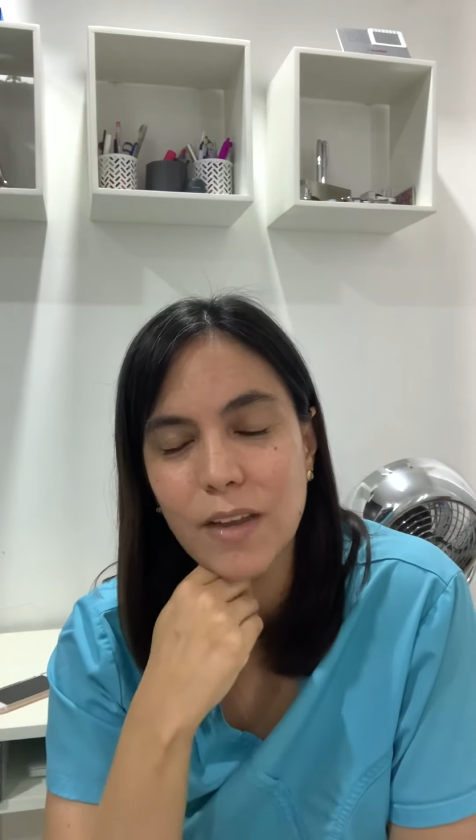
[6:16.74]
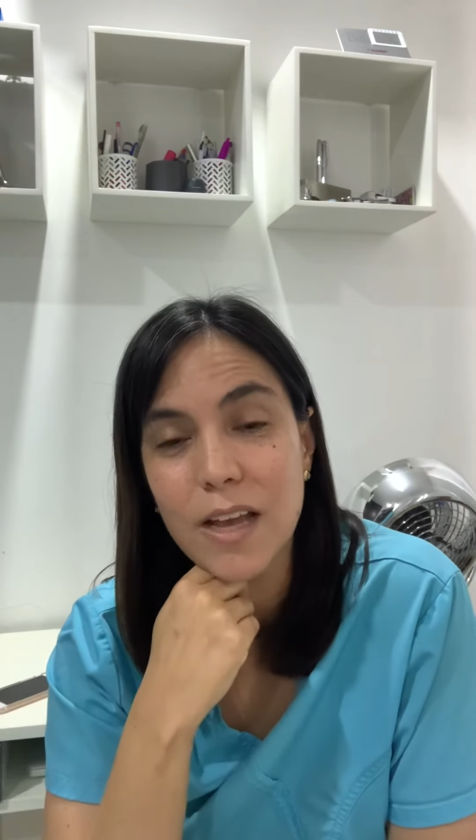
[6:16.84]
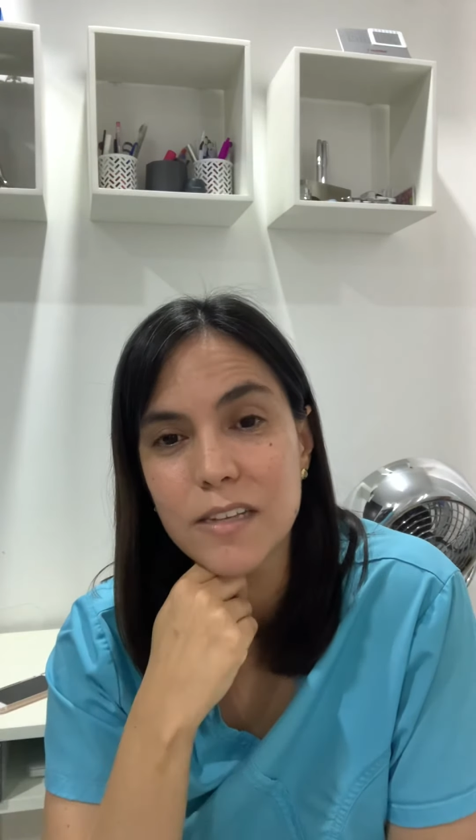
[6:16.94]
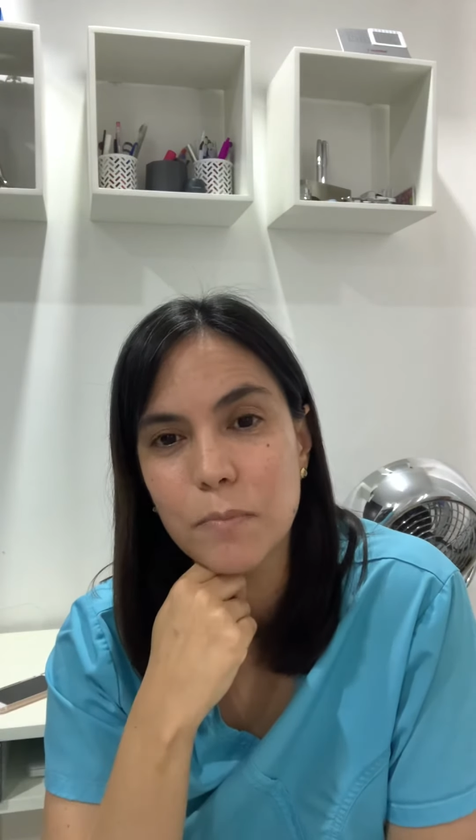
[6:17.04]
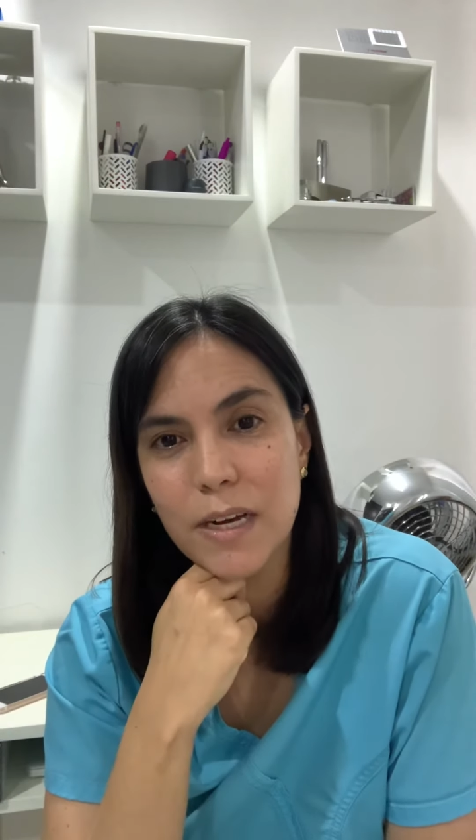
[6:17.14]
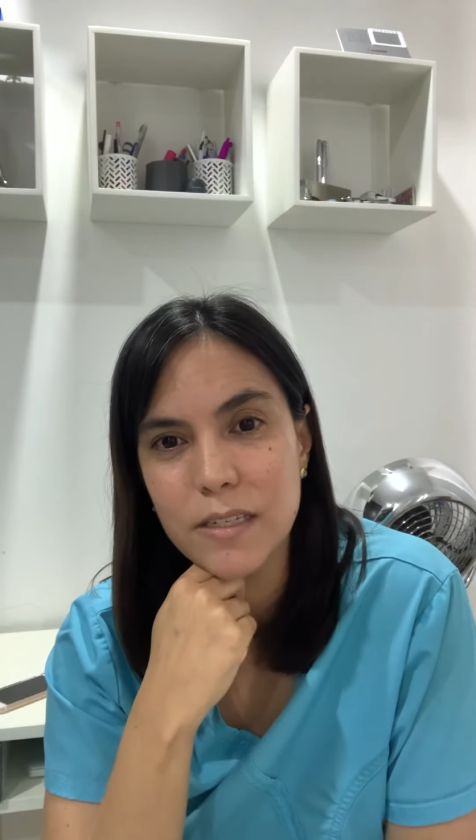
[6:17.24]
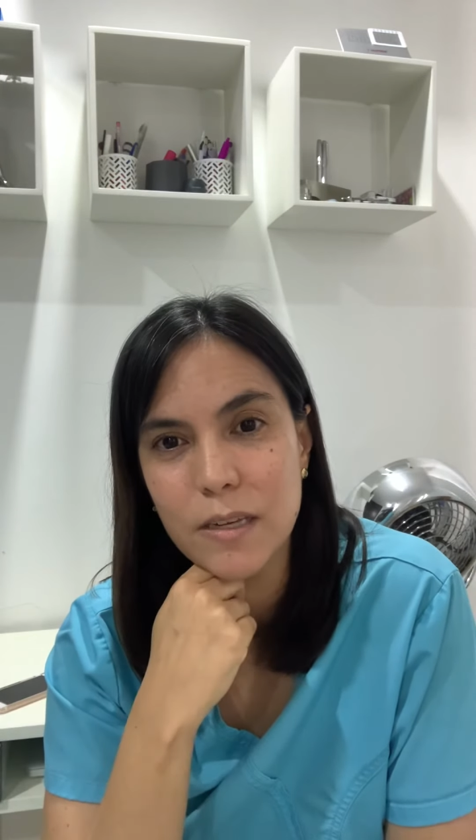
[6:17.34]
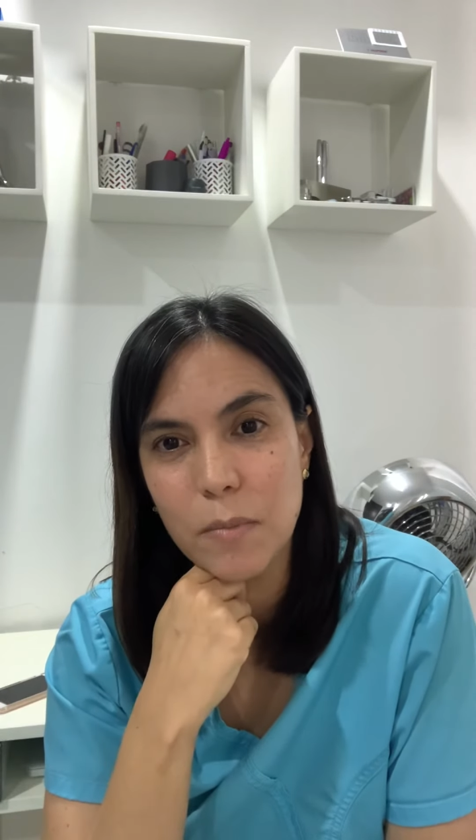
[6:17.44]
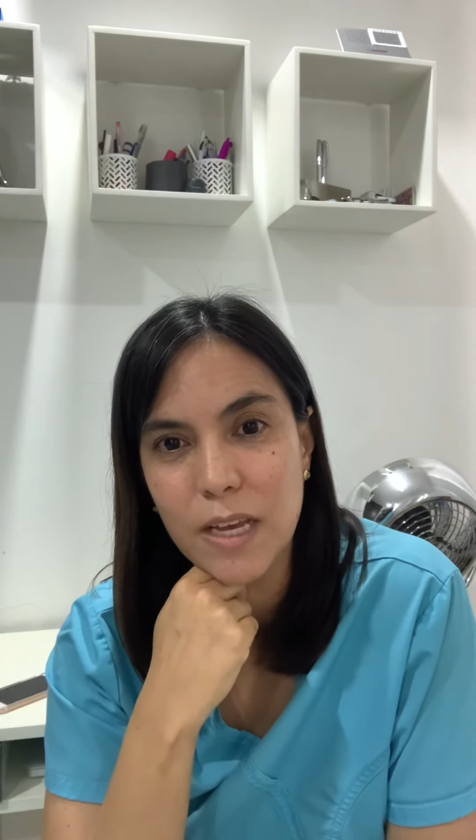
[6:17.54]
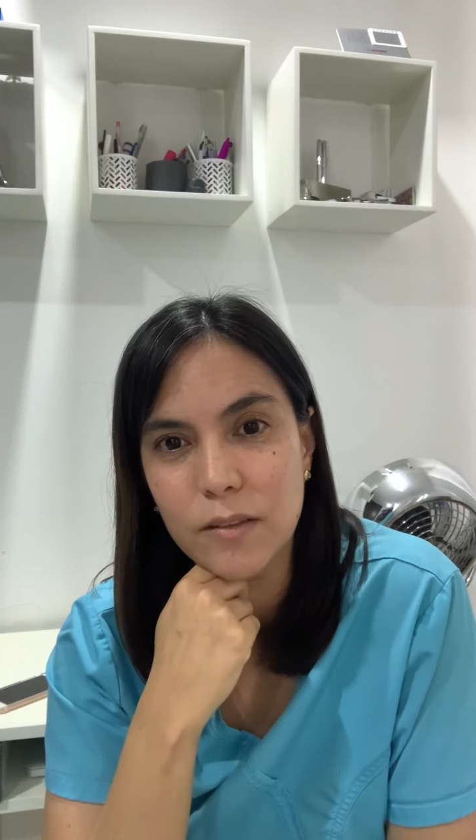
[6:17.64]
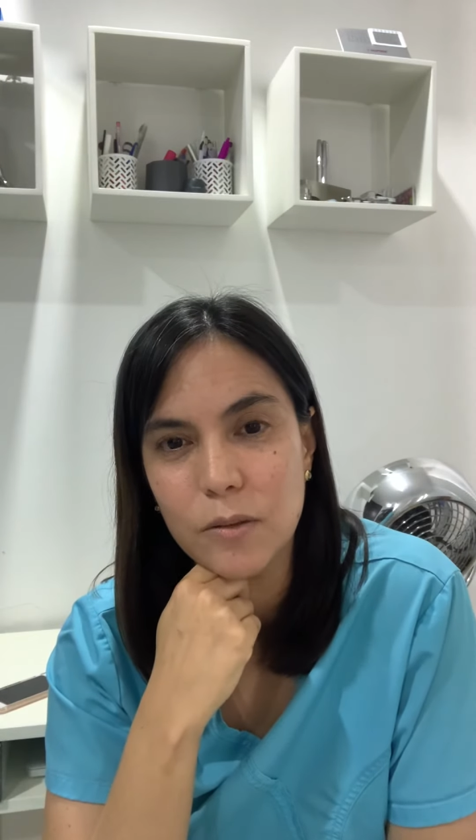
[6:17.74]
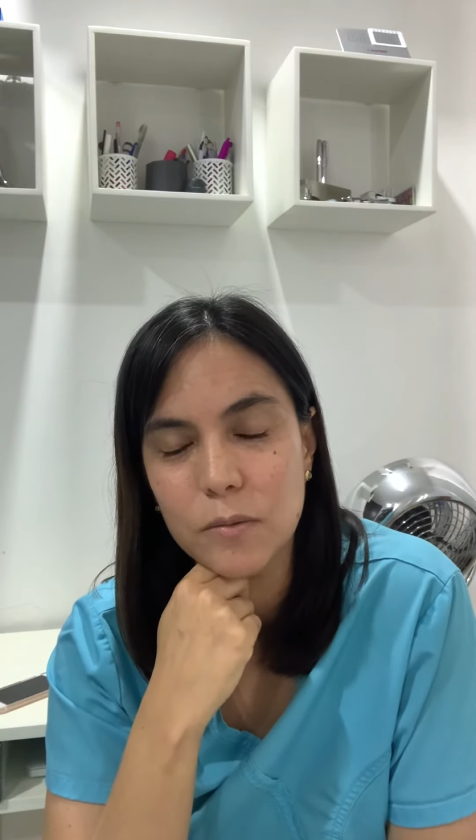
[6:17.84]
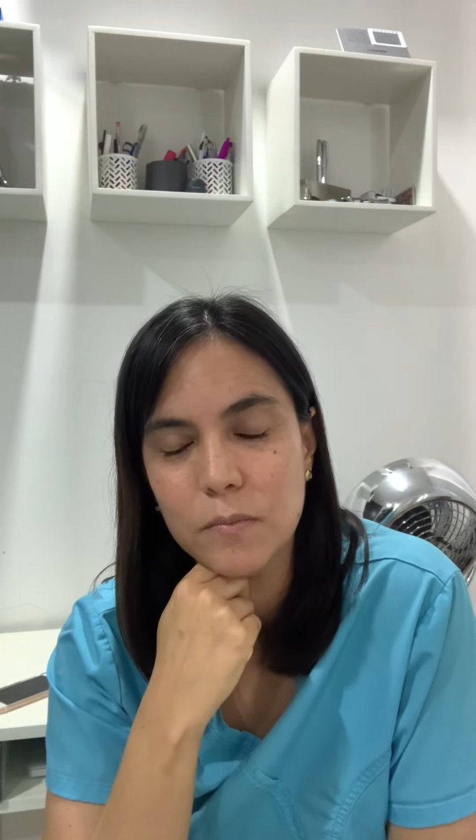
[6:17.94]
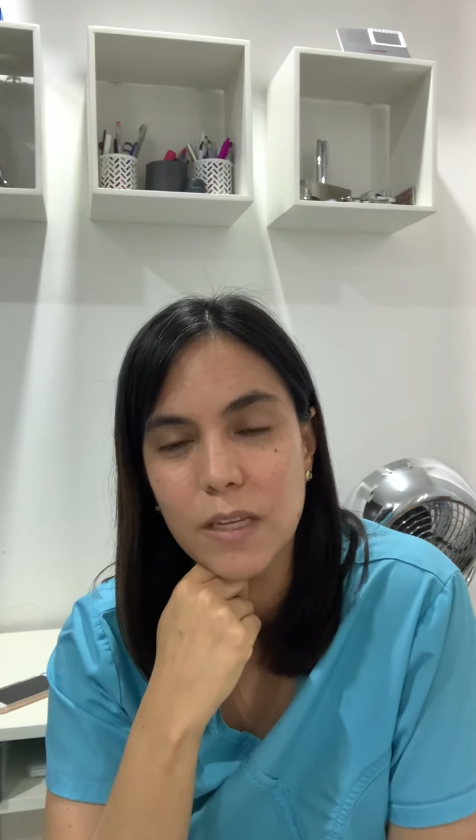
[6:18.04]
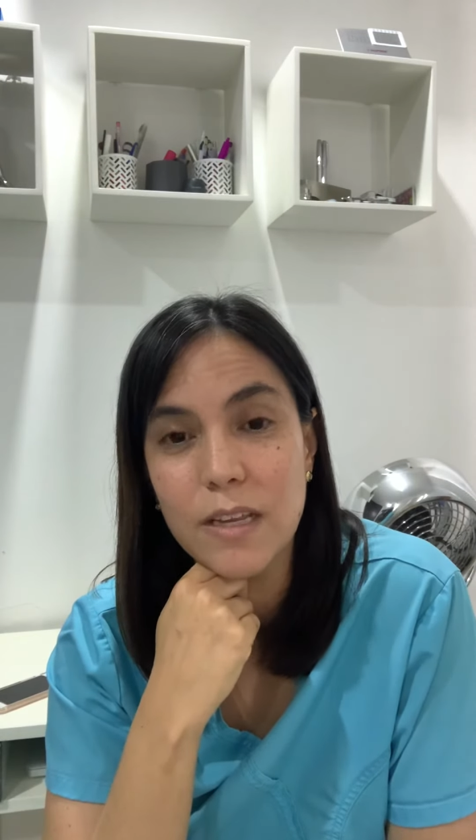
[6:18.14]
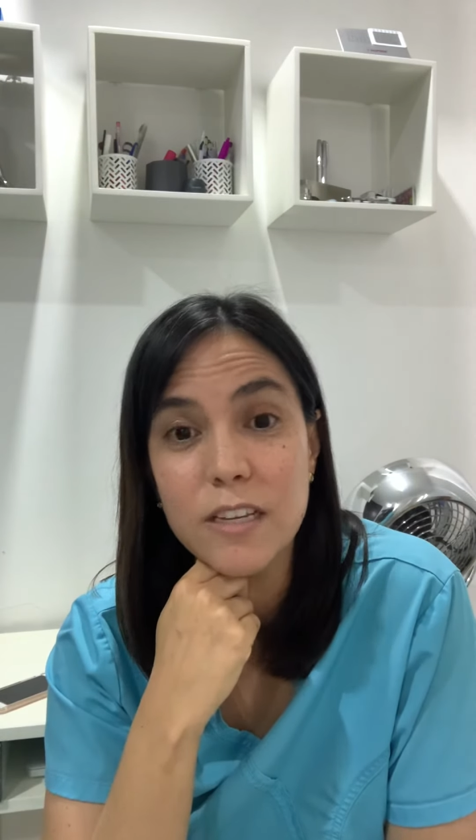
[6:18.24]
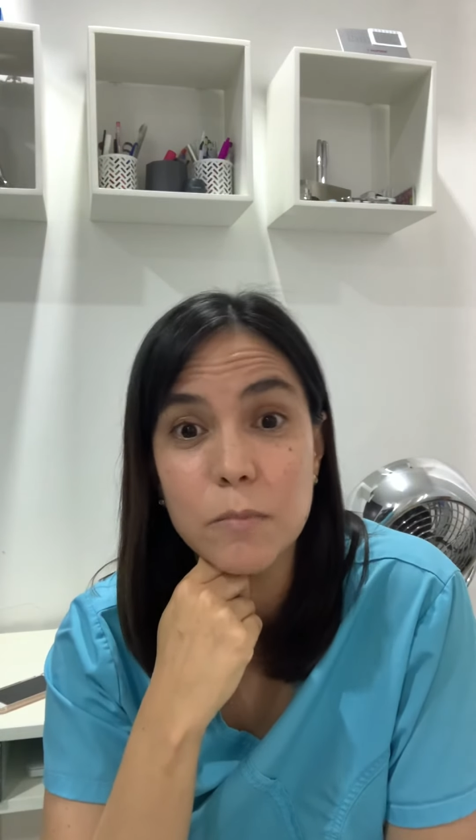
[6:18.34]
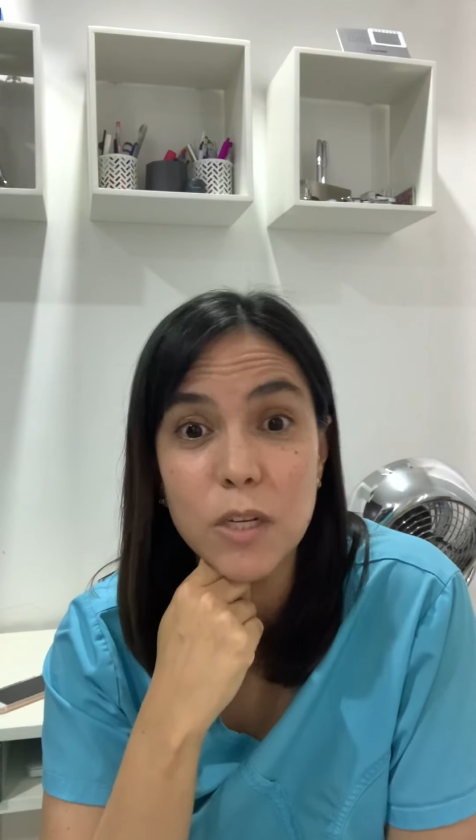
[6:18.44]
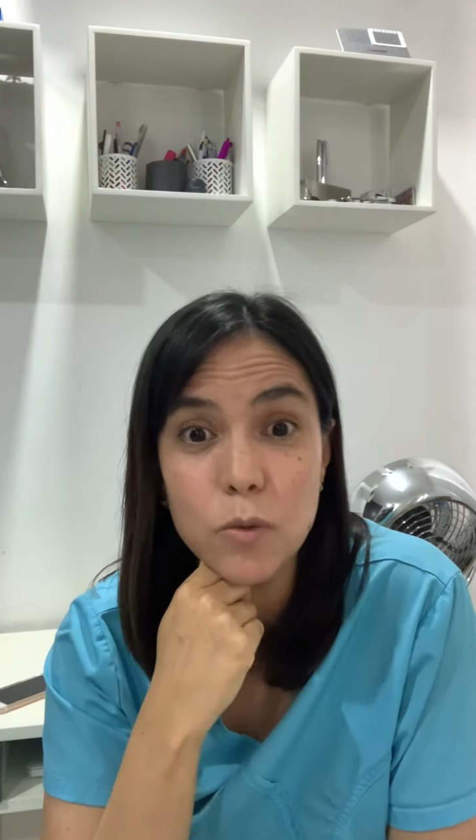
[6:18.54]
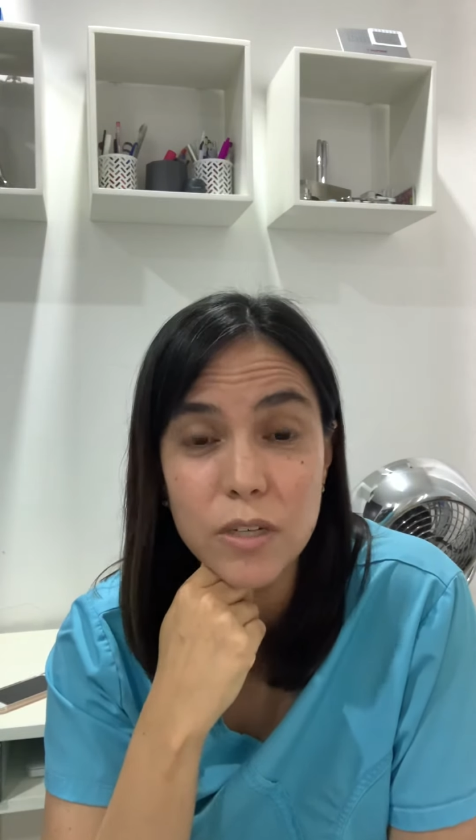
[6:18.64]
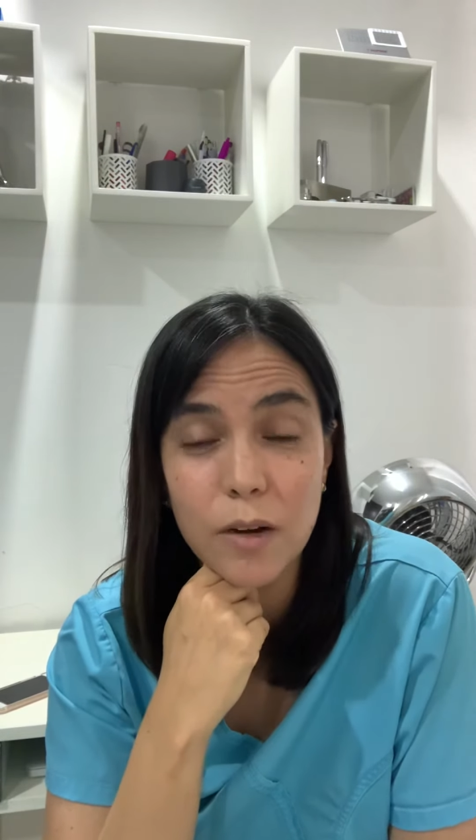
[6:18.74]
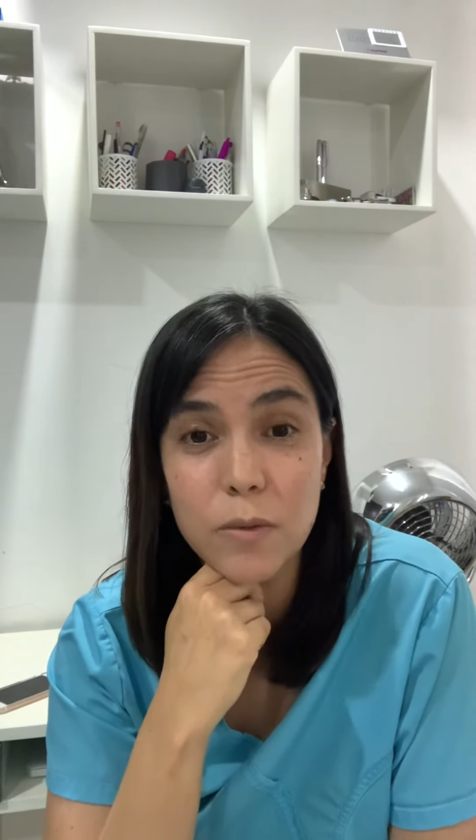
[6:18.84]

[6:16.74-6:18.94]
esparcimiento y disminuyan